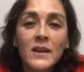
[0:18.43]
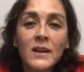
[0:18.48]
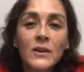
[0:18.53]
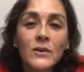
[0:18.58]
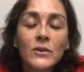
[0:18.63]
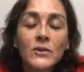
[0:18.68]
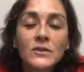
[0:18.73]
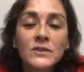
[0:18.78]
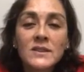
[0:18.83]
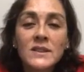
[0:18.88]

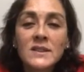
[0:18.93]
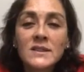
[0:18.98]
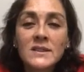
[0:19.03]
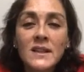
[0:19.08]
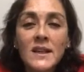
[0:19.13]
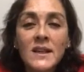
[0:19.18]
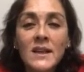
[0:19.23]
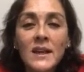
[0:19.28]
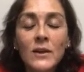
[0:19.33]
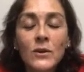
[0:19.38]

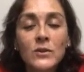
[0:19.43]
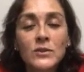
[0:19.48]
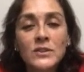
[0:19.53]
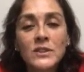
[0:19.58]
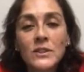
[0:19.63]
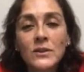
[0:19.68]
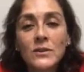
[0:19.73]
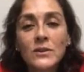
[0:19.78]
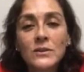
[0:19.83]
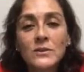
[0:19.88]
consiste en que los
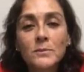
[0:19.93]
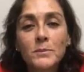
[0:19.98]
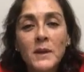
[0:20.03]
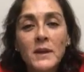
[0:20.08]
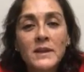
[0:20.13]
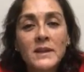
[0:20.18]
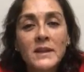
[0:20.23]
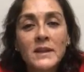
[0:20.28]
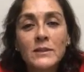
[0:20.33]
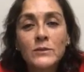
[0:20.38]
chicos
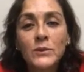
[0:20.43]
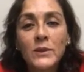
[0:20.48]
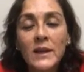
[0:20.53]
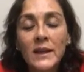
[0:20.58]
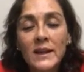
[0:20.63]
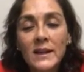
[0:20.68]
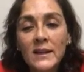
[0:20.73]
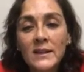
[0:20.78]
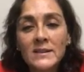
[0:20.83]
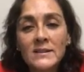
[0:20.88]
practiquen su
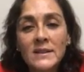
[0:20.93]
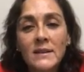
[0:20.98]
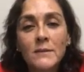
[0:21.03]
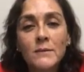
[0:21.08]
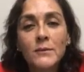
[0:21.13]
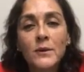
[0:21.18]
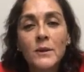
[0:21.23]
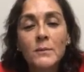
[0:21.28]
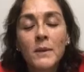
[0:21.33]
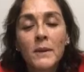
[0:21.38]
inglés en
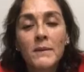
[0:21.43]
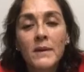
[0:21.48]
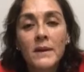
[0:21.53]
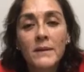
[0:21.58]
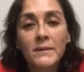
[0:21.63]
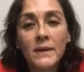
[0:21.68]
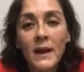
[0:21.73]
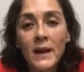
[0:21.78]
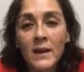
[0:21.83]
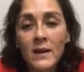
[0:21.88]
forma
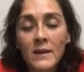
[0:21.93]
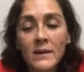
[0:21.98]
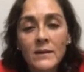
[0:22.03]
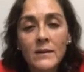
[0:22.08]
verbal,